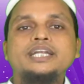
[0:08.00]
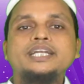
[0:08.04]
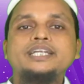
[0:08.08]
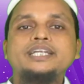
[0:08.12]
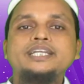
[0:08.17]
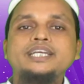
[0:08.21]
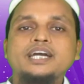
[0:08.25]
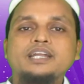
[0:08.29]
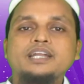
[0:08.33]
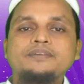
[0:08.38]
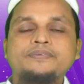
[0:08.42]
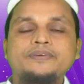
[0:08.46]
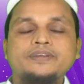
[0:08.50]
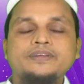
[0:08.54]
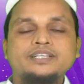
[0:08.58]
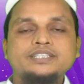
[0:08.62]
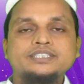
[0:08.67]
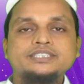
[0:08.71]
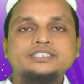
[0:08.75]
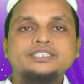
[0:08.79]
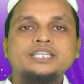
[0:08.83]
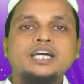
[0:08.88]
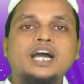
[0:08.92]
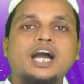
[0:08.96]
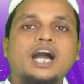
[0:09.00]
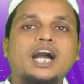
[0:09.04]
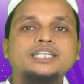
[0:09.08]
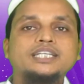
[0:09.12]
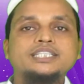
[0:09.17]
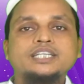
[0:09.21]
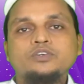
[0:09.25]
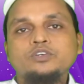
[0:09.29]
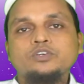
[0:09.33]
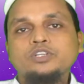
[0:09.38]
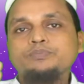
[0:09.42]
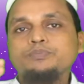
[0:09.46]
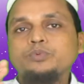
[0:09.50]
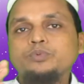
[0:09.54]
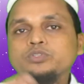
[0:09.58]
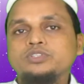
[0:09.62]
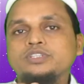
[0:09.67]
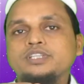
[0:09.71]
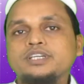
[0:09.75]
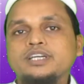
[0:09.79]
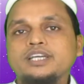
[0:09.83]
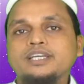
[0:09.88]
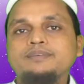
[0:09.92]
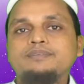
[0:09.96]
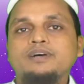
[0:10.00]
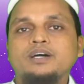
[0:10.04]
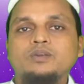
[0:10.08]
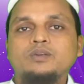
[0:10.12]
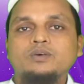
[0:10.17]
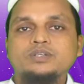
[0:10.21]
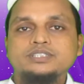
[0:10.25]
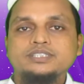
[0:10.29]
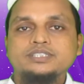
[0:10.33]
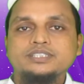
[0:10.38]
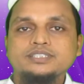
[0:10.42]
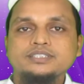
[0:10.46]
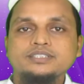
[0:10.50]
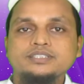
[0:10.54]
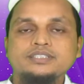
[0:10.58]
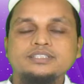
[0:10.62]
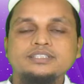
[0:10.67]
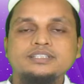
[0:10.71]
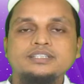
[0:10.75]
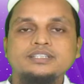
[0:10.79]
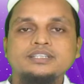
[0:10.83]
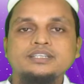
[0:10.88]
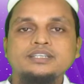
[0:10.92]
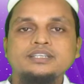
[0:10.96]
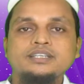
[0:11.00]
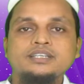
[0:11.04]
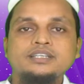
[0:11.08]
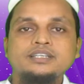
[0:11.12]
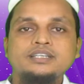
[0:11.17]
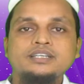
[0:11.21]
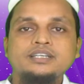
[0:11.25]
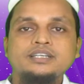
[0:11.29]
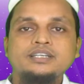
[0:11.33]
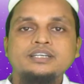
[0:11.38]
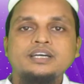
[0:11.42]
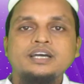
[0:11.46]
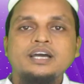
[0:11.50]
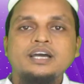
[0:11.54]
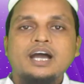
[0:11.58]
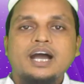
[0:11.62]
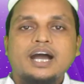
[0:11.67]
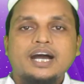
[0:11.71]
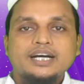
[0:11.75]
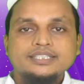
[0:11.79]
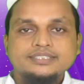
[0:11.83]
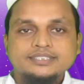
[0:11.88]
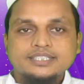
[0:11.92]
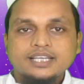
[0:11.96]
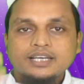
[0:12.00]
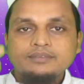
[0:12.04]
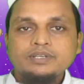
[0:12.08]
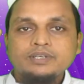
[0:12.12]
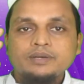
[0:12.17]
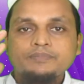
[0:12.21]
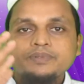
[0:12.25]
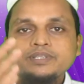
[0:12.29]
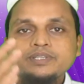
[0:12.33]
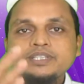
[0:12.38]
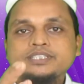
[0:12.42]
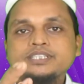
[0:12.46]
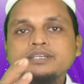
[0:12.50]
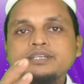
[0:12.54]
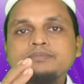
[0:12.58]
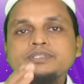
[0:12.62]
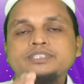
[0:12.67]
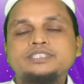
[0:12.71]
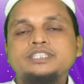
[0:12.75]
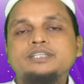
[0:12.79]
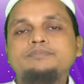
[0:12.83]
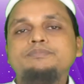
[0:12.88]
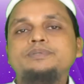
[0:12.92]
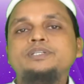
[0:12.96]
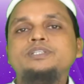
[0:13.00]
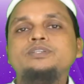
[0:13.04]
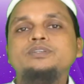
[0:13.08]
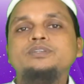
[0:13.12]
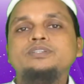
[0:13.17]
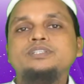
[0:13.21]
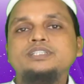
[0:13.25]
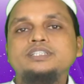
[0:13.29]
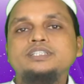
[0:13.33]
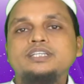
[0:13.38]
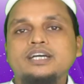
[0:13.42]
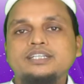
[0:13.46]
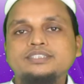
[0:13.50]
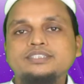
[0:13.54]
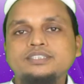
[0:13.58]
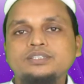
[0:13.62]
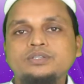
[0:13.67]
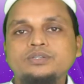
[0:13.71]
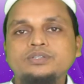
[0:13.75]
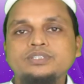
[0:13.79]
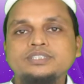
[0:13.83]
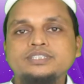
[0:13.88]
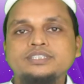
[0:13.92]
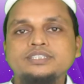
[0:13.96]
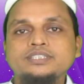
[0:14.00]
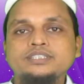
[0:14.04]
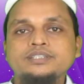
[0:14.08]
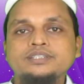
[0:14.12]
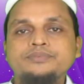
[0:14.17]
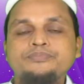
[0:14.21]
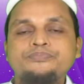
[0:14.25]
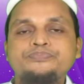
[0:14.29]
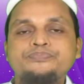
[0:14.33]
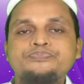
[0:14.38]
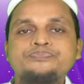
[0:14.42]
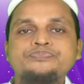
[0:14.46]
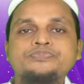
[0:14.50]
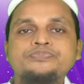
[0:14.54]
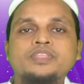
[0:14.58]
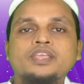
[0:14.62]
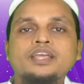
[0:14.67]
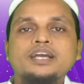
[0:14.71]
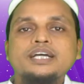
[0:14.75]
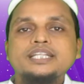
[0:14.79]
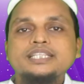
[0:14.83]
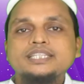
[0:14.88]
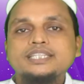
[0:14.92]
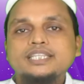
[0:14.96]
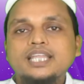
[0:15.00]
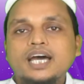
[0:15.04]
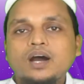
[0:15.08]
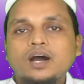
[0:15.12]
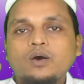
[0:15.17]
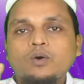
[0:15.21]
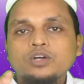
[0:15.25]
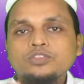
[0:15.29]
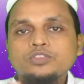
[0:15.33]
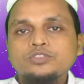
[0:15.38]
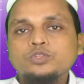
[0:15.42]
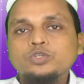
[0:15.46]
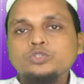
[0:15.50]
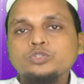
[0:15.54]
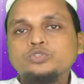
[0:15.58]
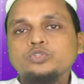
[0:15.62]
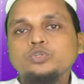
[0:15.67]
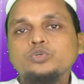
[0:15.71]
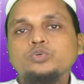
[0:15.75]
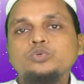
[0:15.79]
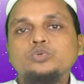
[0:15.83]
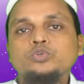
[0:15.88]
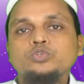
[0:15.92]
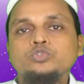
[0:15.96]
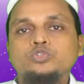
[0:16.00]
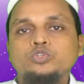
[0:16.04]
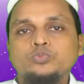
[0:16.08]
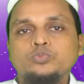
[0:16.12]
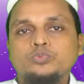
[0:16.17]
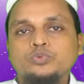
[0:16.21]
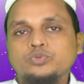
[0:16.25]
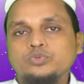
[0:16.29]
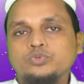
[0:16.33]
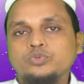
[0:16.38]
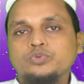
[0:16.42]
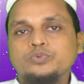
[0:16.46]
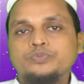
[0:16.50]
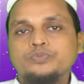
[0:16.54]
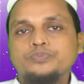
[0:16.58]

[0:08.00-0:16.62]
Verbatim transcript: ডিয়ার ফ্রেন্ডস আশা করি প্রত্যেকেই ভালো আছেন আজকে আমি আপনাদের সামনে যে ভিডিওটি নিয়ে হাজির হয়েছি তা অত্যন্ত গুরুত্বপূর্ণ